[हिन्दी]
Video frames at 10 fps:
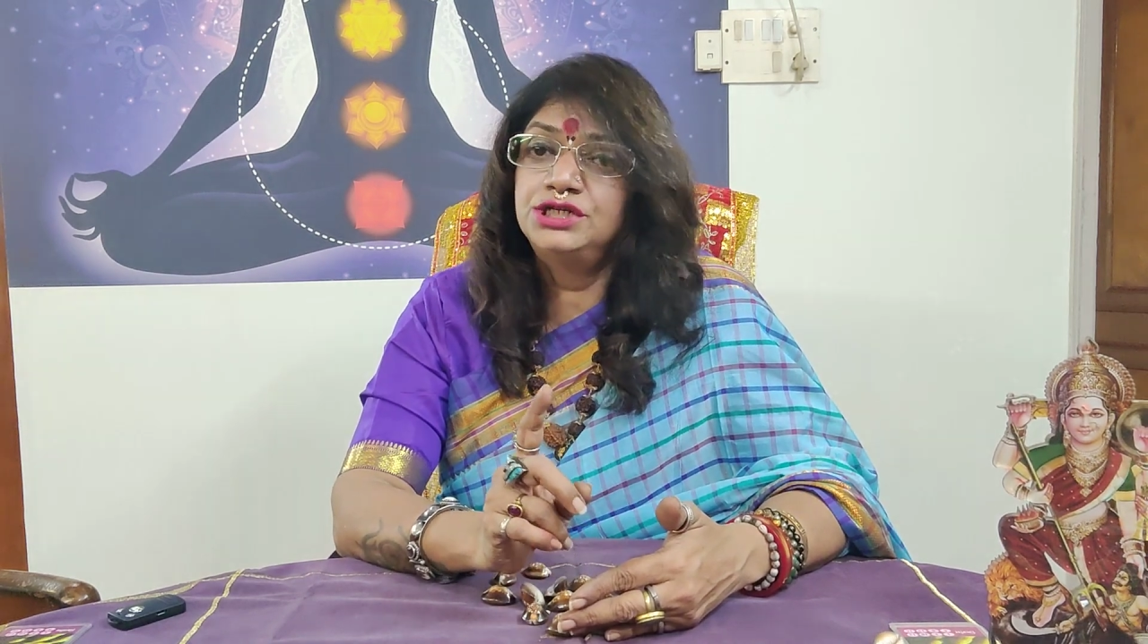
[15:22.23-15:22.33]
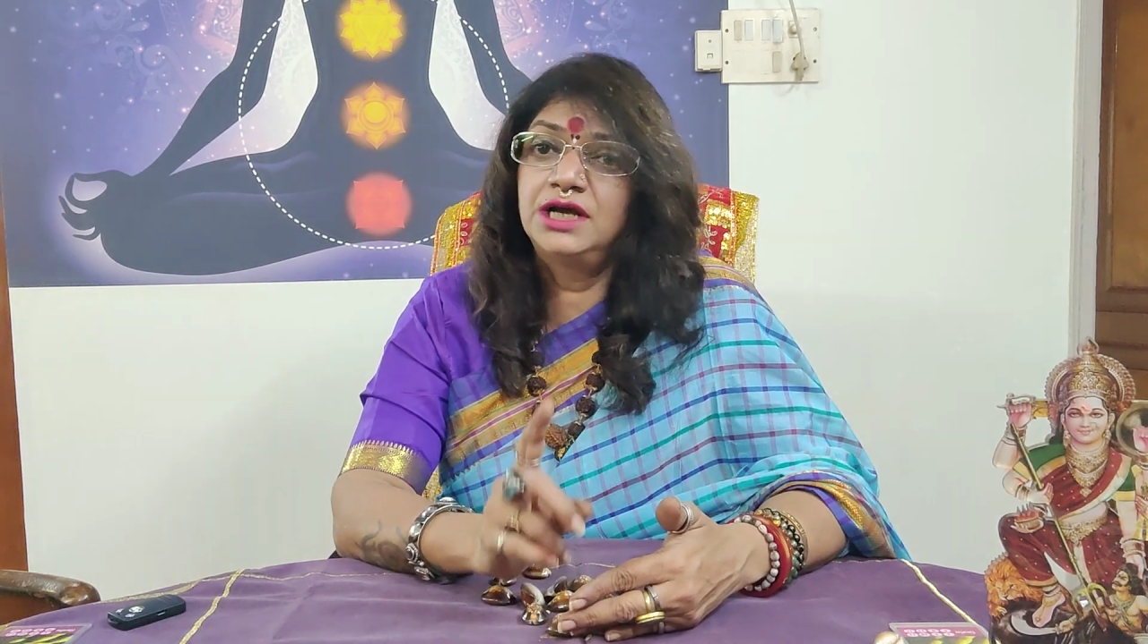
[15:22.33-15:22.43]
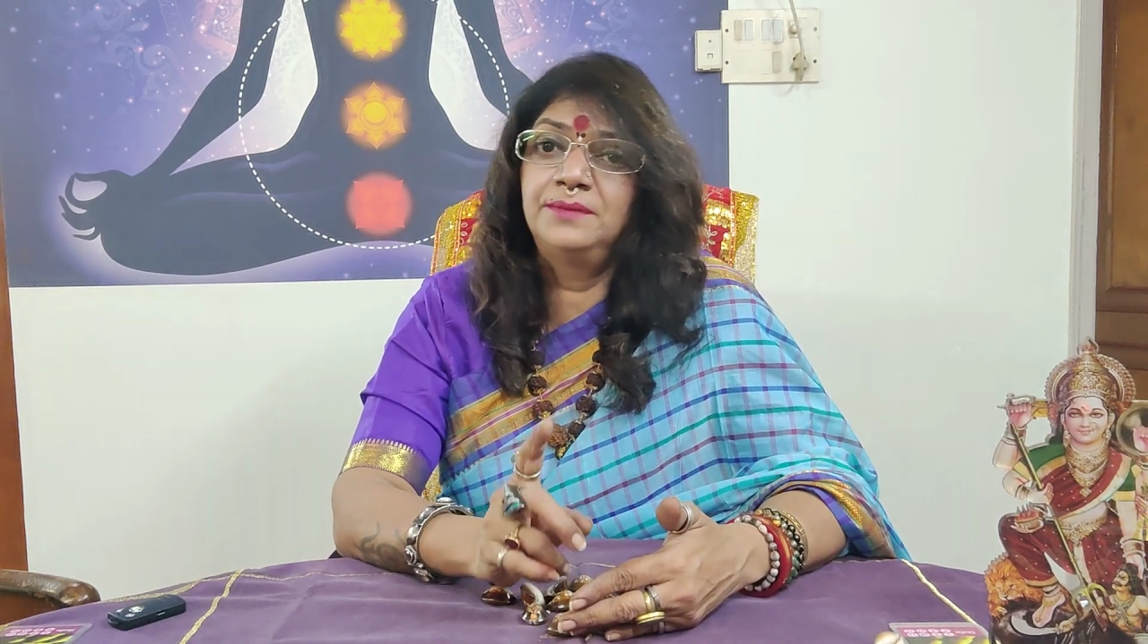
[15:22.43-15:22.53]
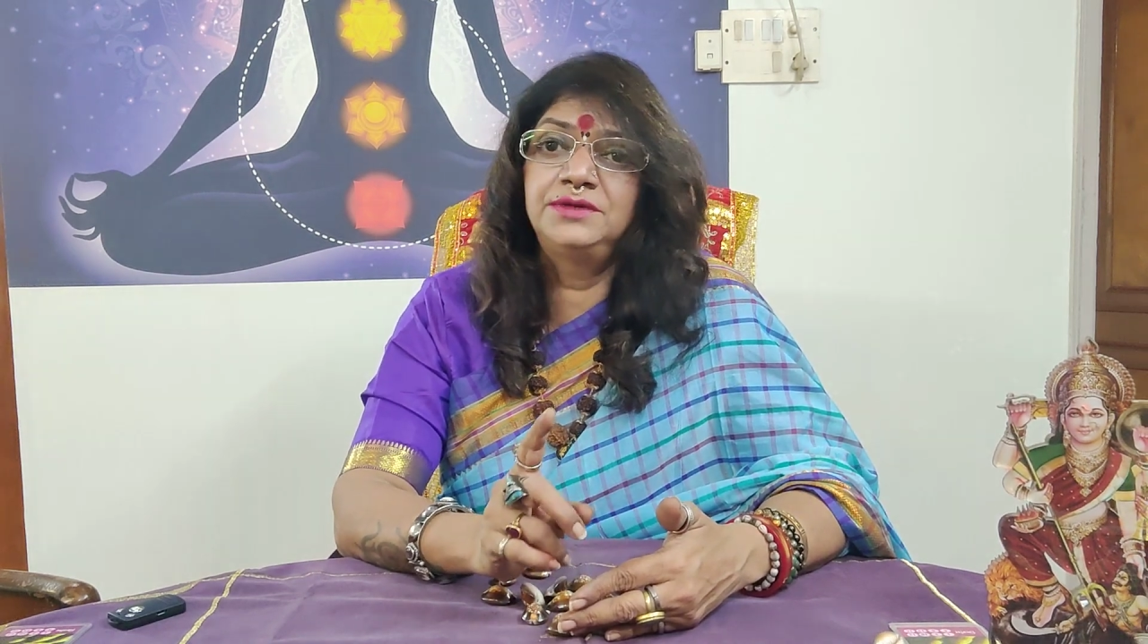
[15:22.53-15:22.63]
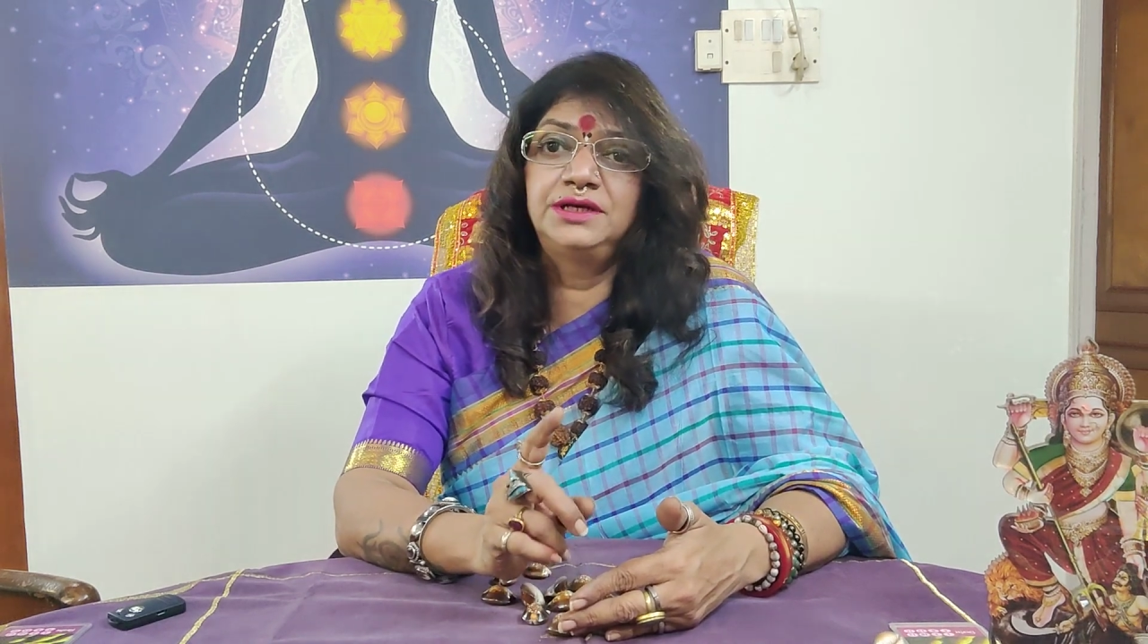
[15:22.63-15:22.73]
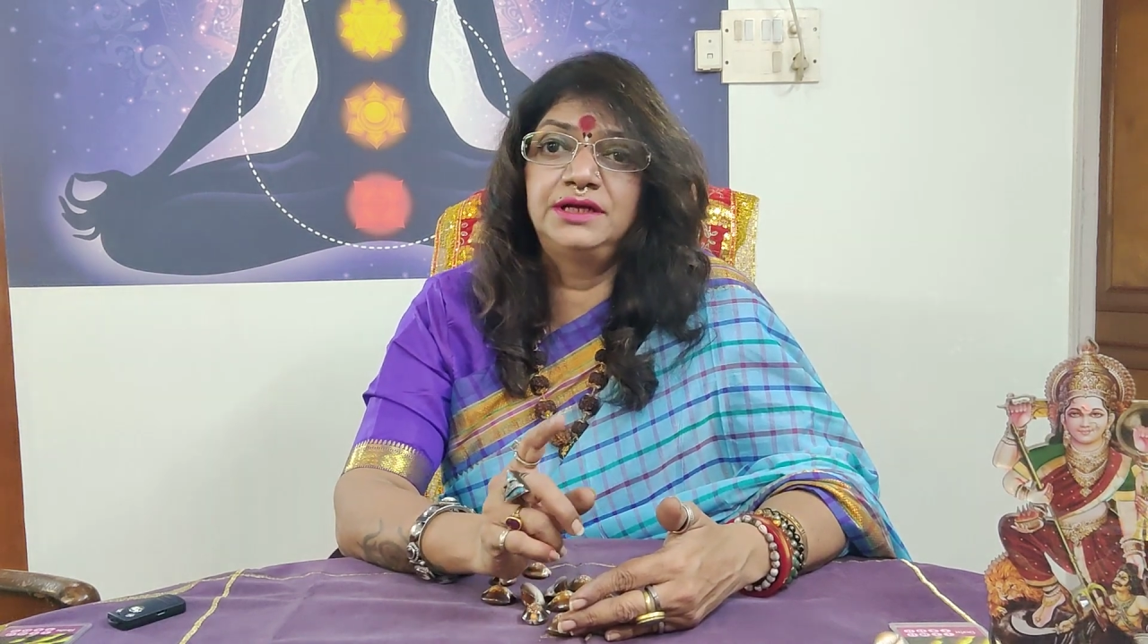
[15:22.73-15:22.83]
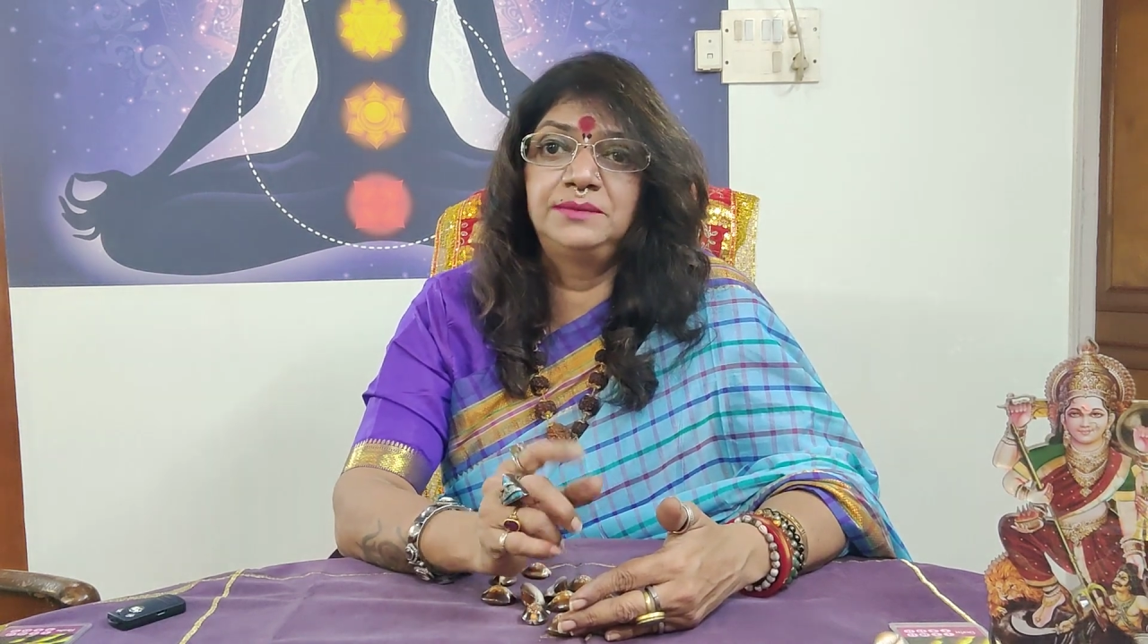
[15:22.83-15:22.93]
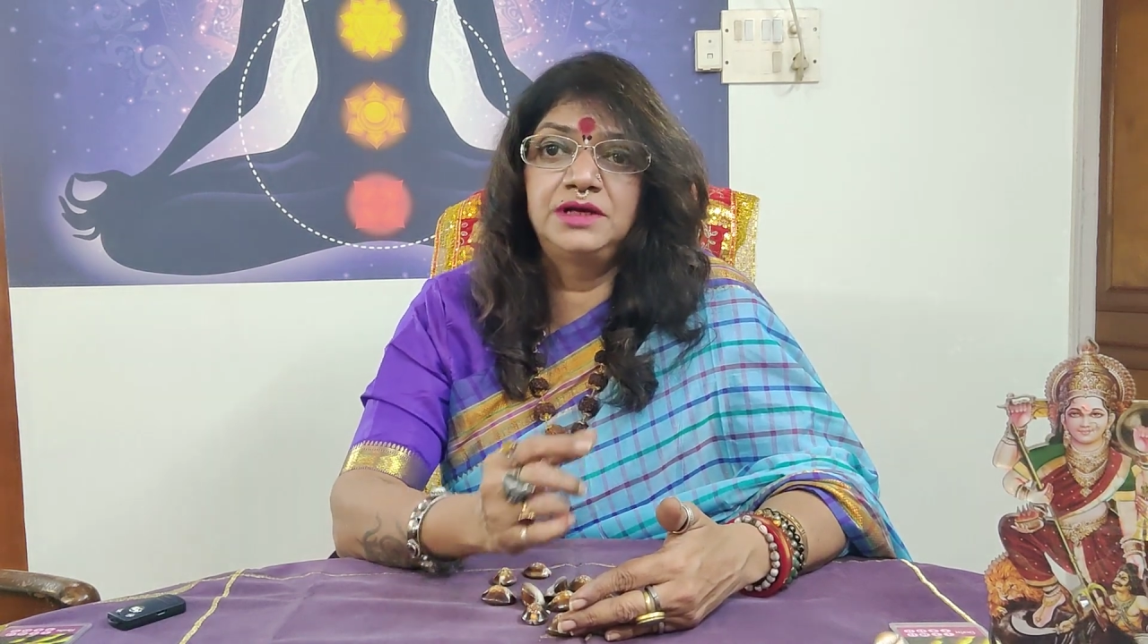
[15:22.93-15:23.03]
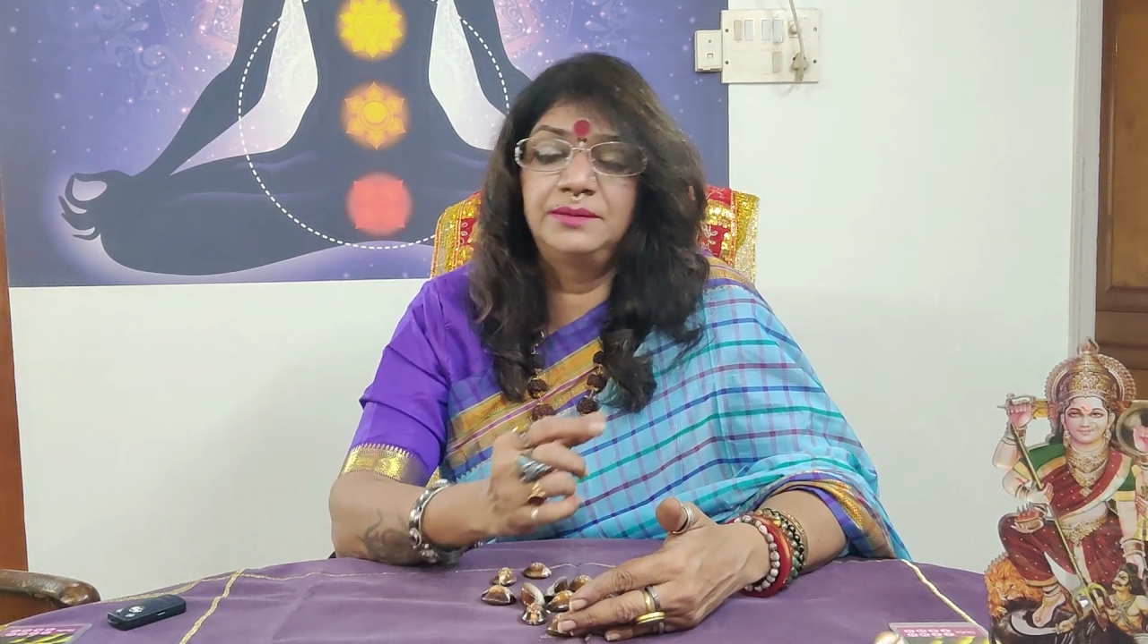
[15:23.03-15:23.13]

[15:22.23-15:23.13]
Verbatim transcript: शाम के टाइम